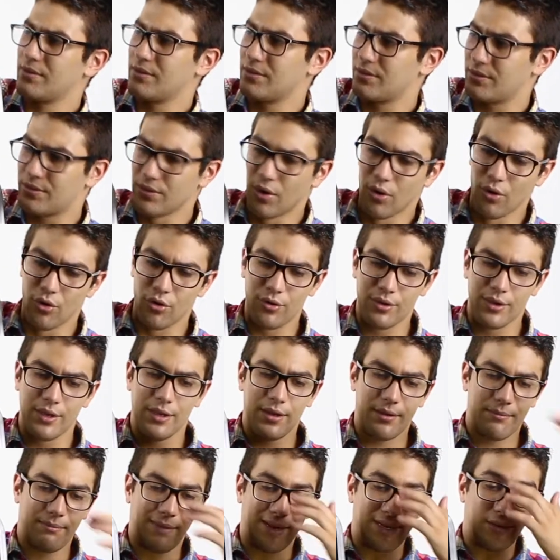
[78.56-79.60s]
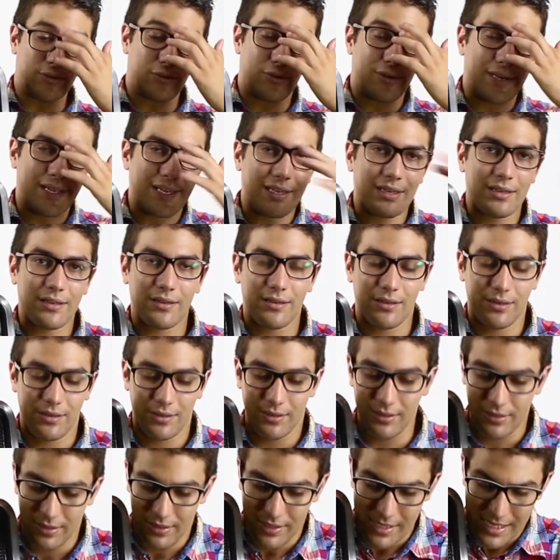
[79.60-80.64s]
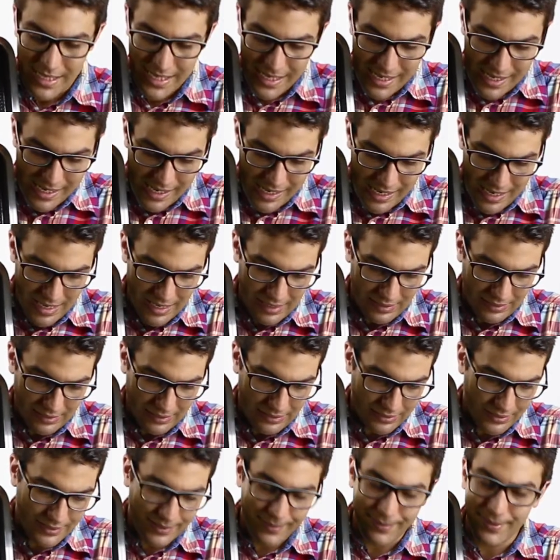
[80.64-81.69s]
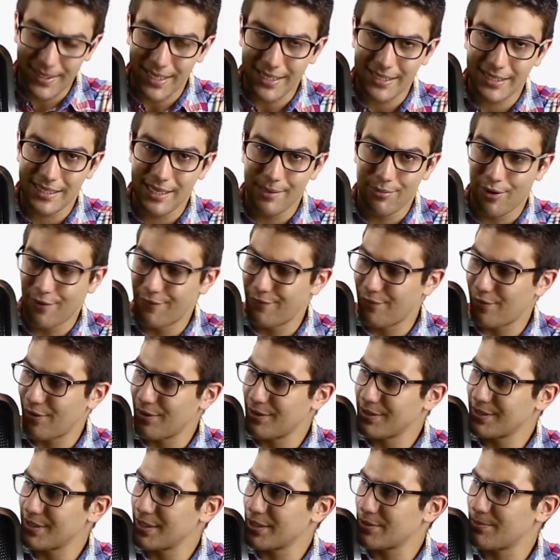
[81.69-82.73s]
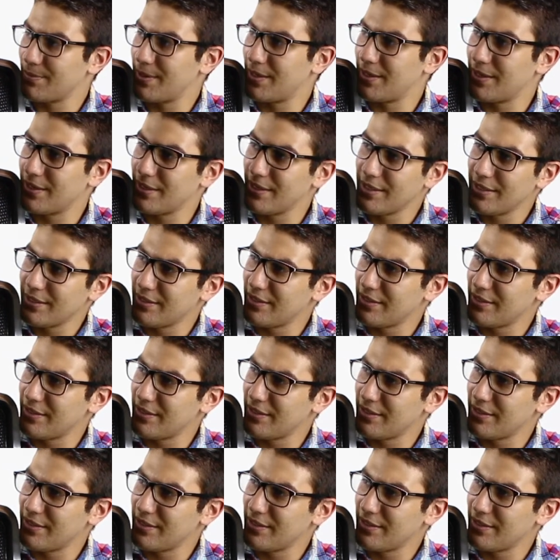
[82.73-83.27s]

So, meine Kollegen aus dem Testlabor freuen sich mal,